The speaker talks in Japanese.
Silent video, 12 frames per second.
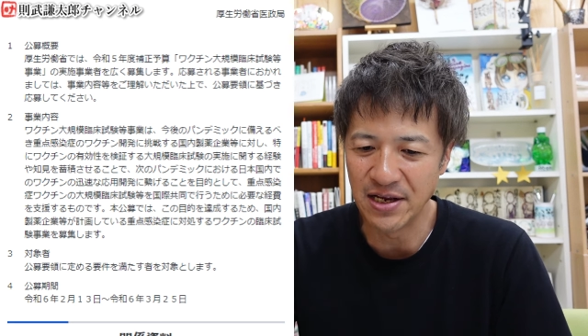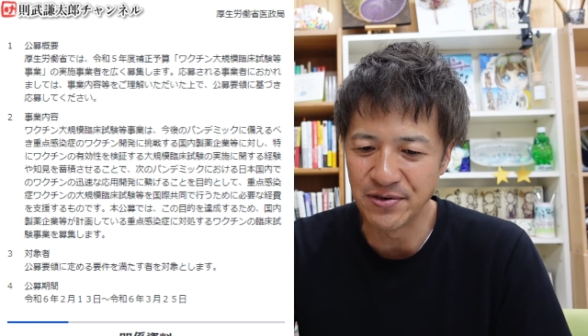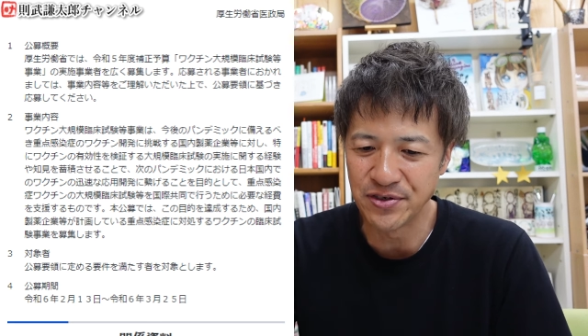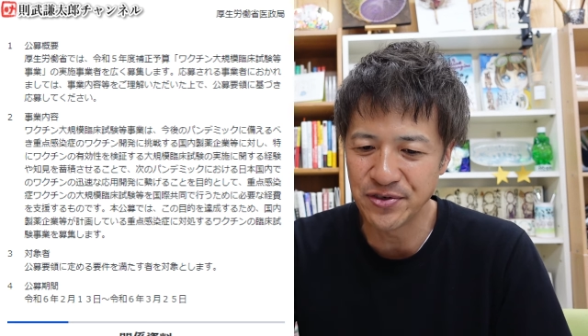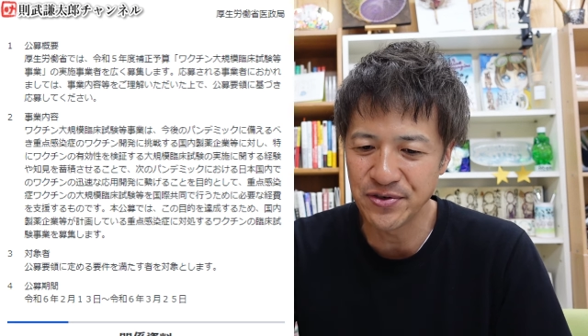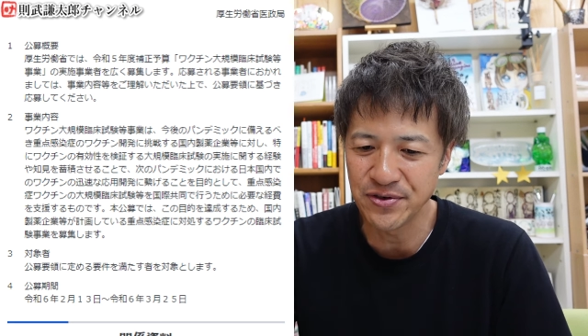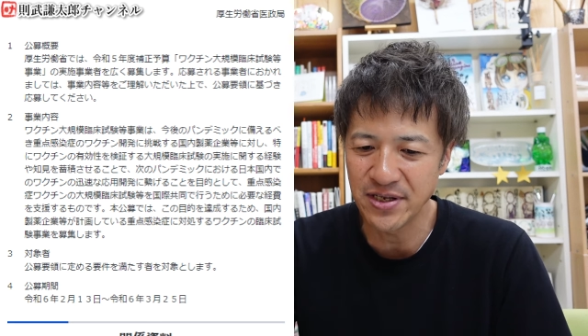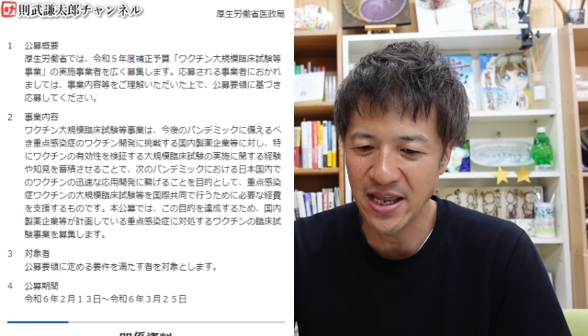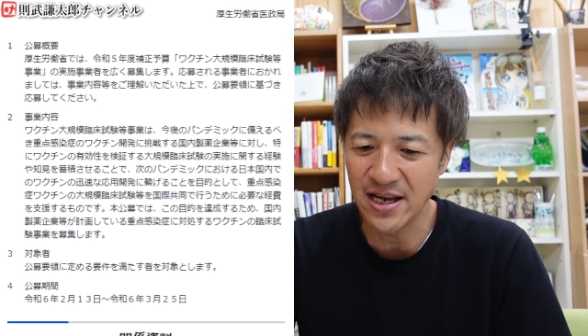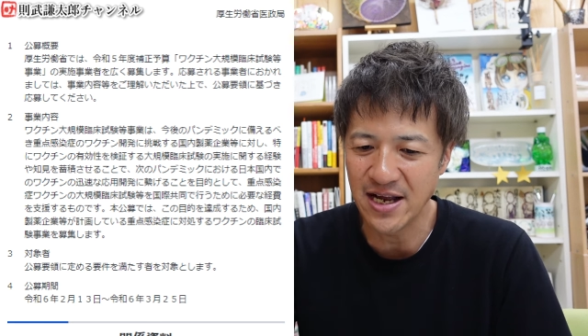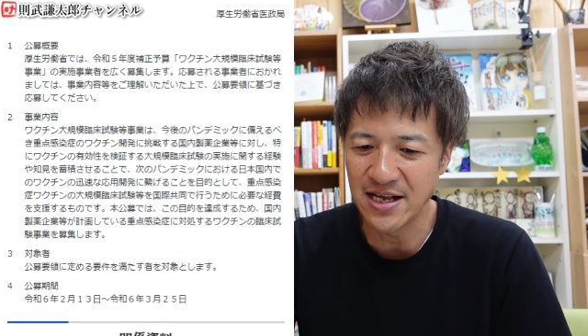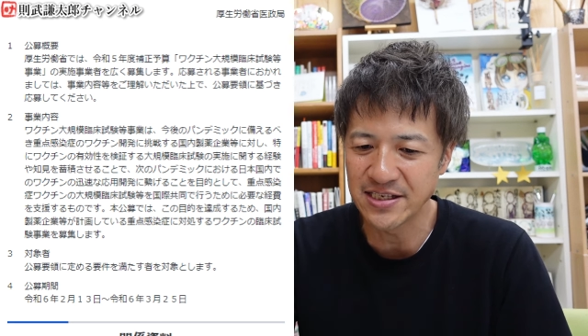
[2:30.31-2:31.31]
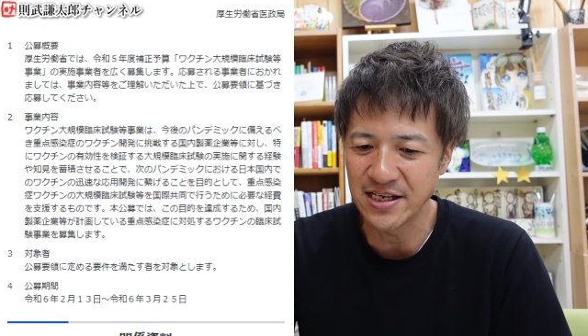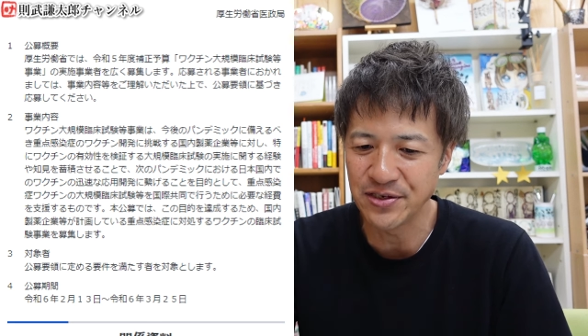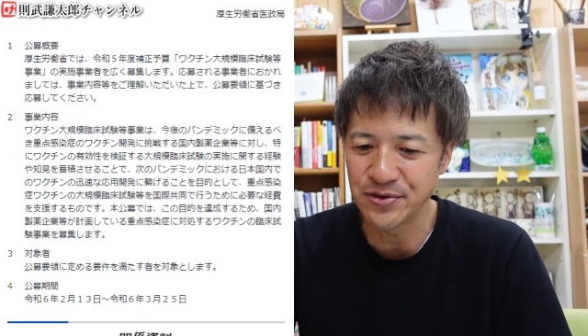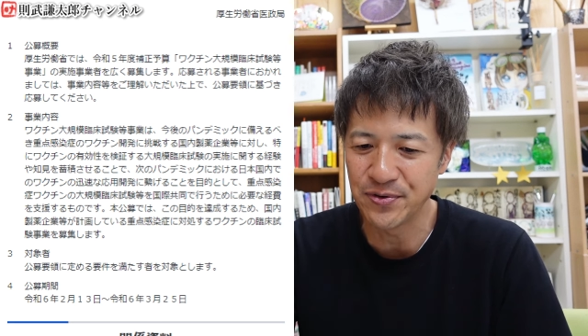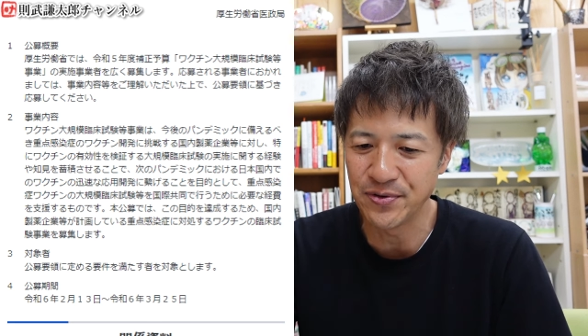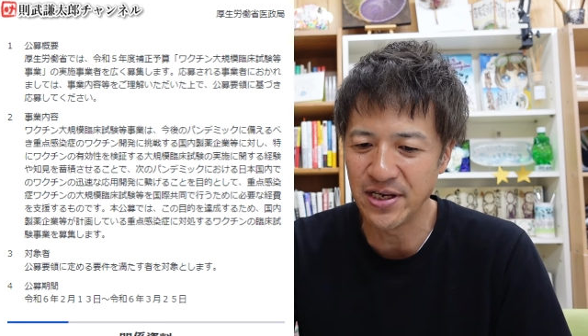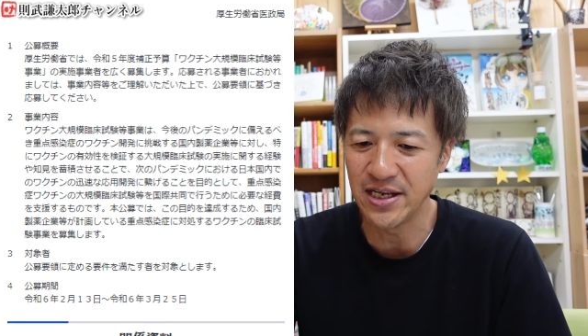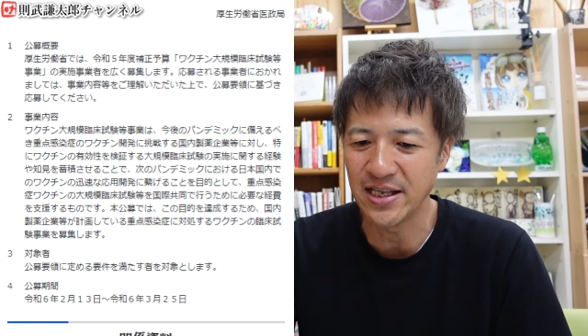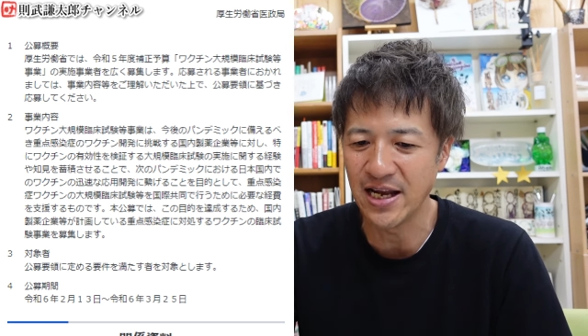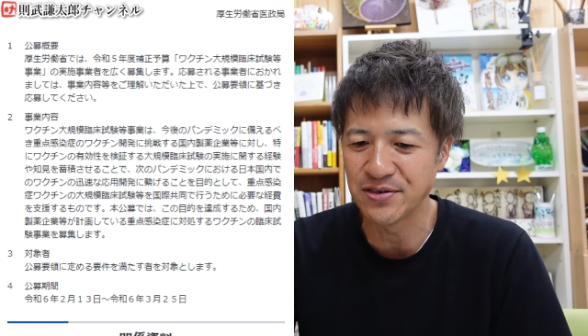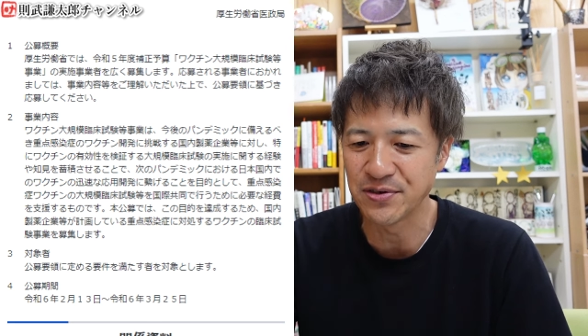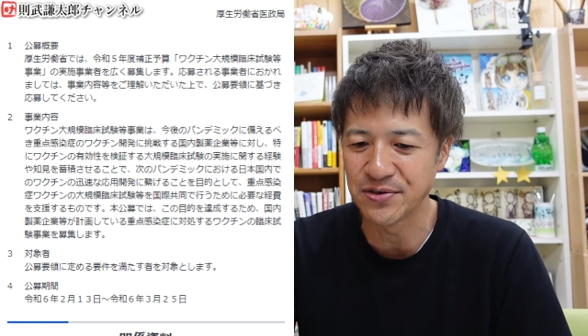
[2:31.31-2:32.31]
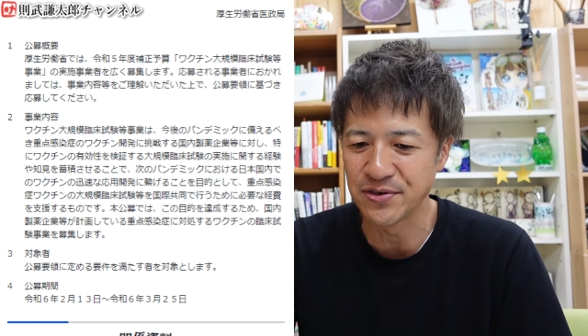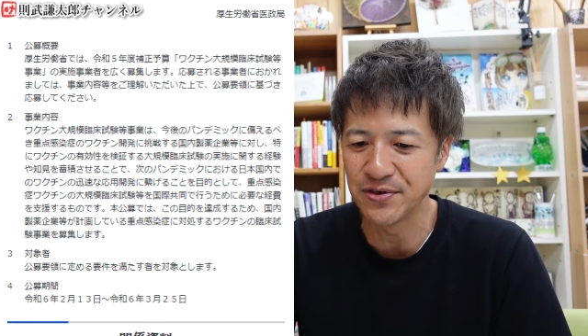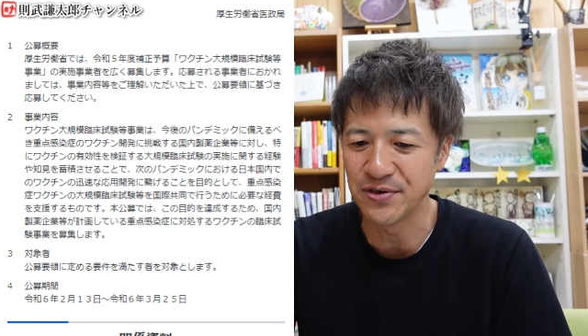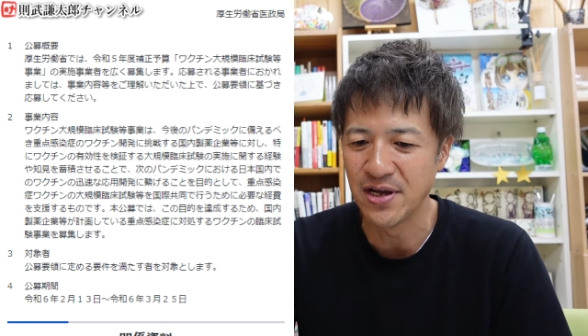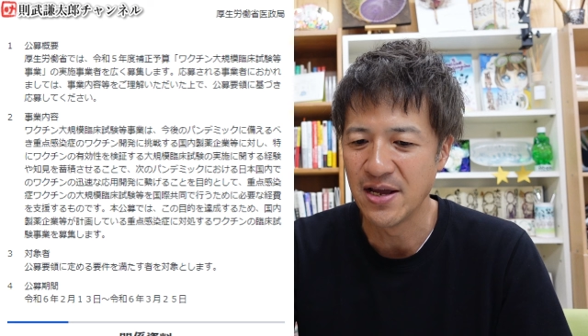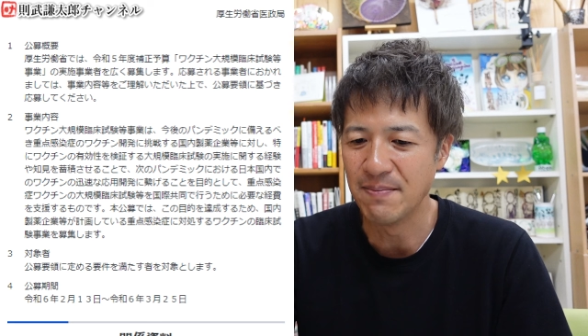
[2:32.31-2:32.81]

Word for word: いる重点感染症に対処する○○○○